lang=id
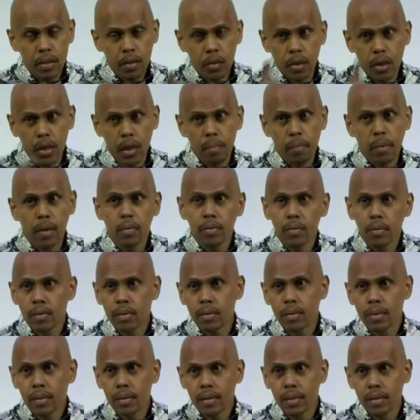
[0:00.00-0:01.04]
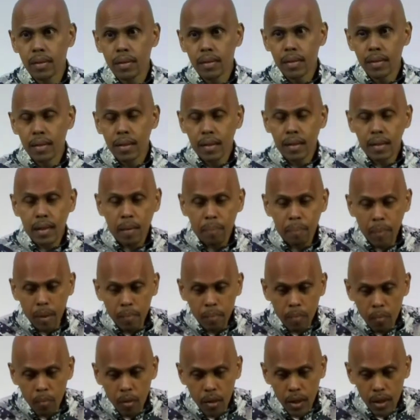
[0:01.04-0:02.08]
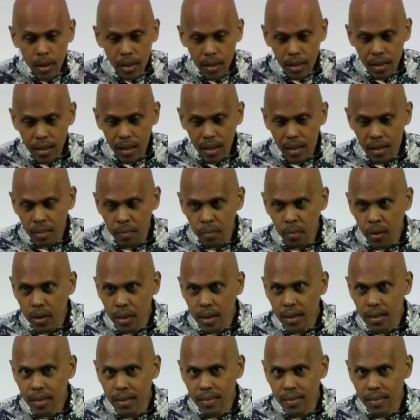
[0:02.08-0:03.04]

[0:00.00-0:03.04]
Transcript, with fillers: juga dia mau. Kapan memulai kita ketemuan?